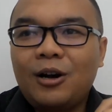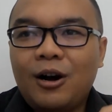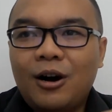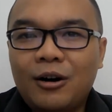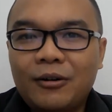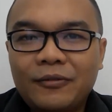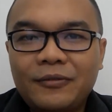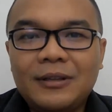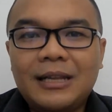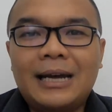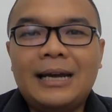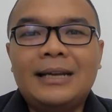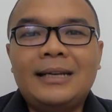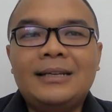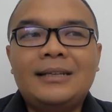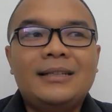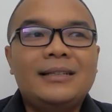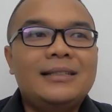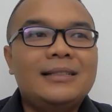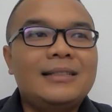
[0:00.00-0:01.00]

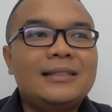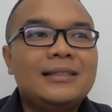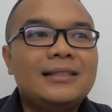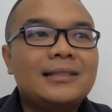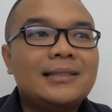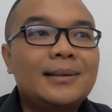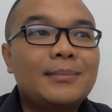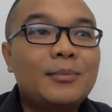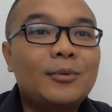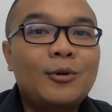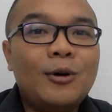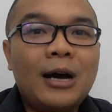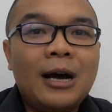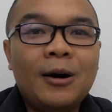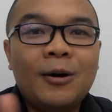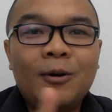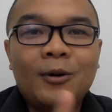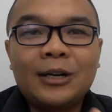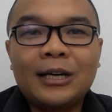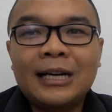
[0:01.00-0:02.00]
offline,
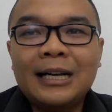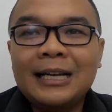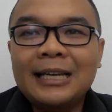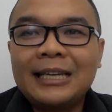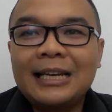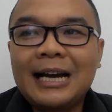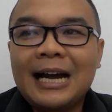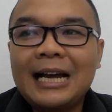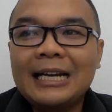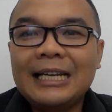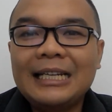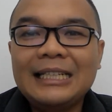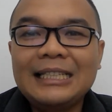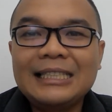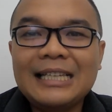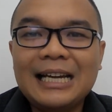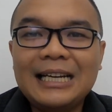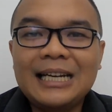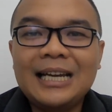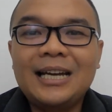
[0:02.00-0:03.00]
semua orang yang ada di
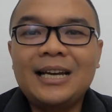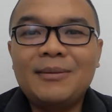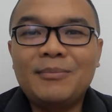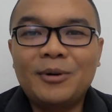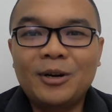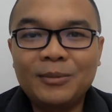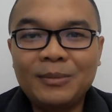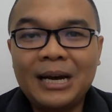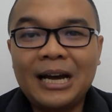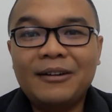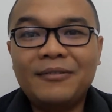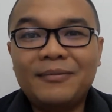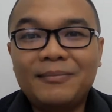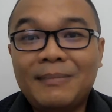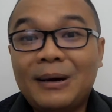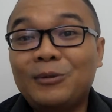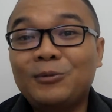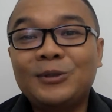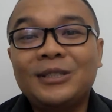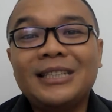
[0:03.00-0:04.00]
sana, mohon maaf,
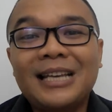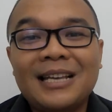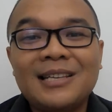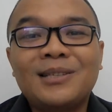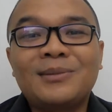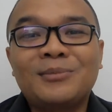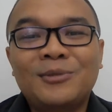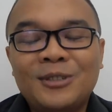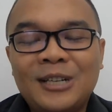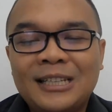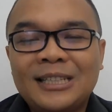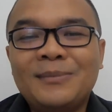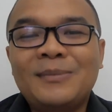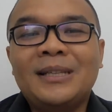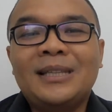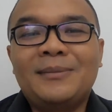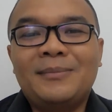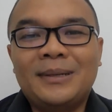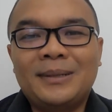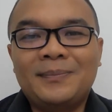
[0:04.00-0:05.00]
manusia semua
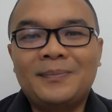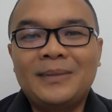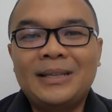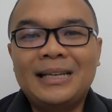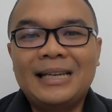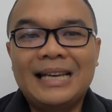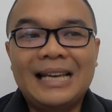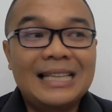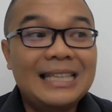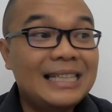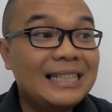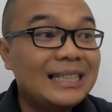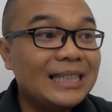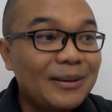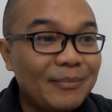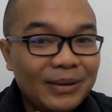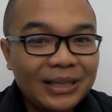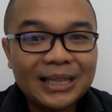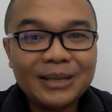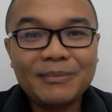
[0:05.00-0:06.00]
teman-teman. Jadi
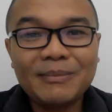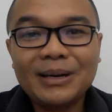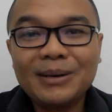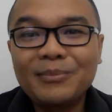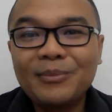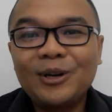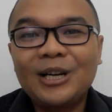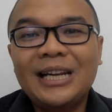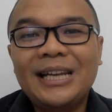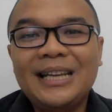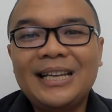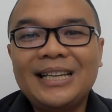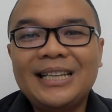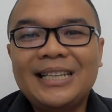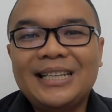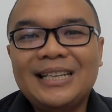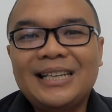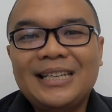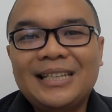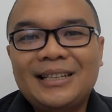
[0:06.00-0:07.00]
teman-teman boleh
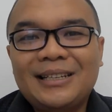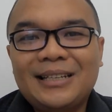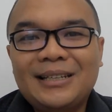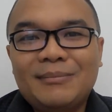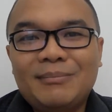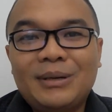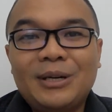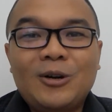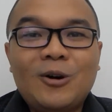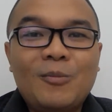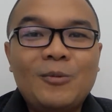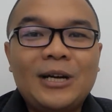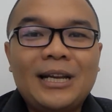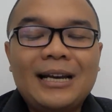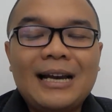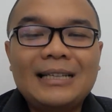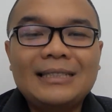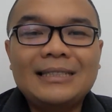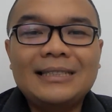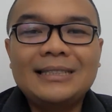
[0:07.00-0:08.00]

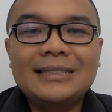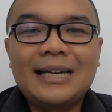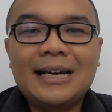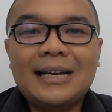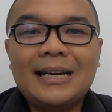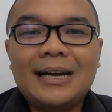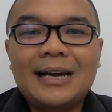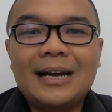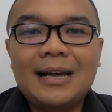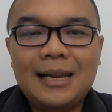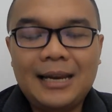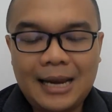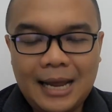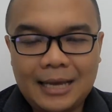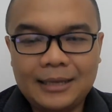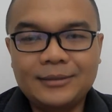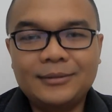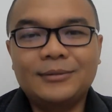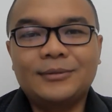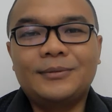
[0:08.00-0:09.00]
berkomunikasi secara
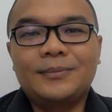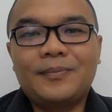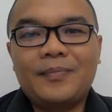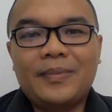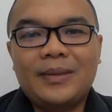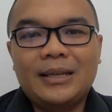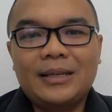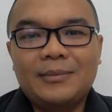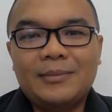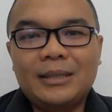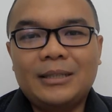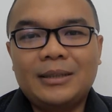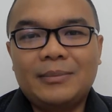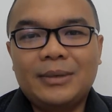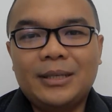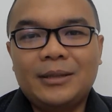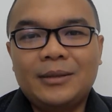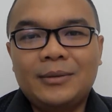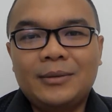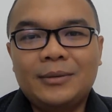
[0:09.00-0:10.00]
langsung macam
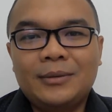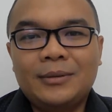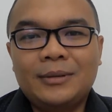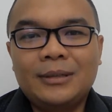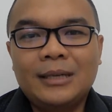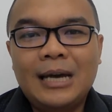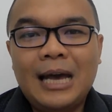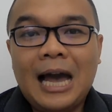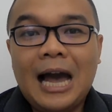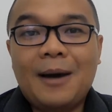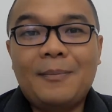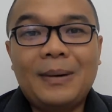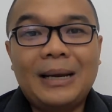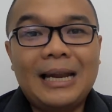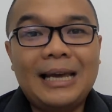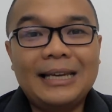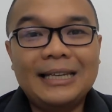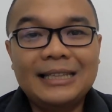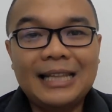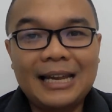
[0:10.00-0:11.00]
itu.
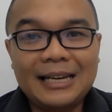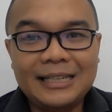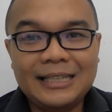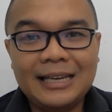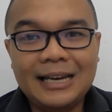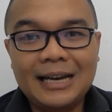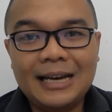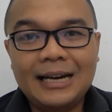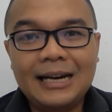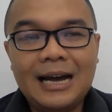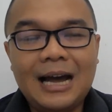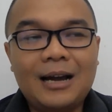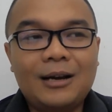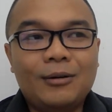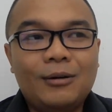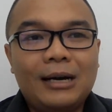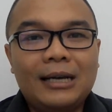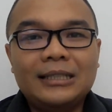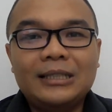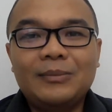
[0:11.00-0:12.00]
Apalagi tadi ya,
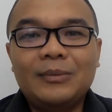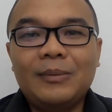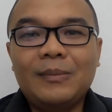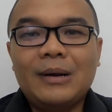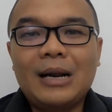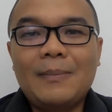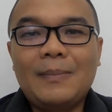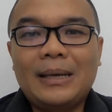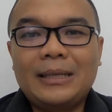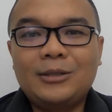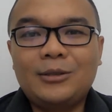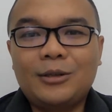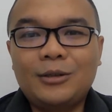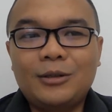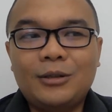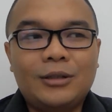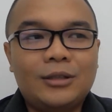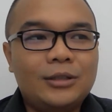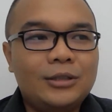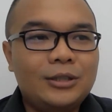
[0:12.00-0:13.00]
aku kasih beberapa
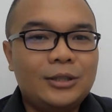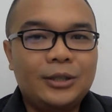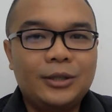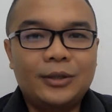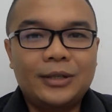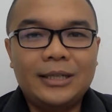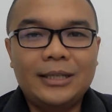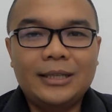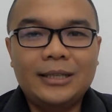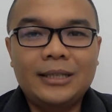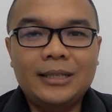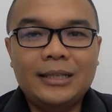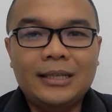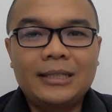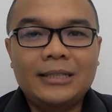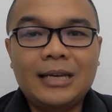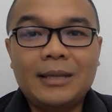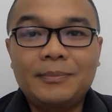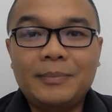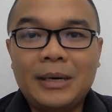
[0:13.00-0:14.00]
contoh
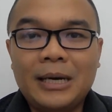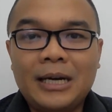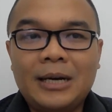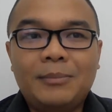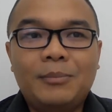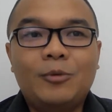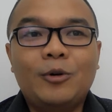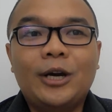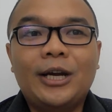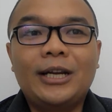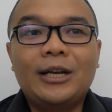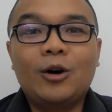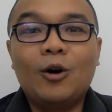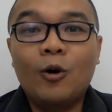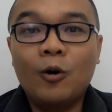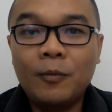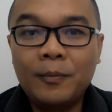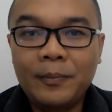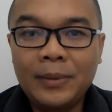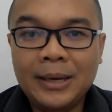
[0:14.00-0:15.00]
security, satpam, mungkin
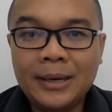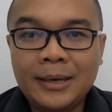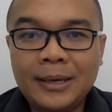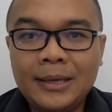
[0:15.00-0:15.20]
OB,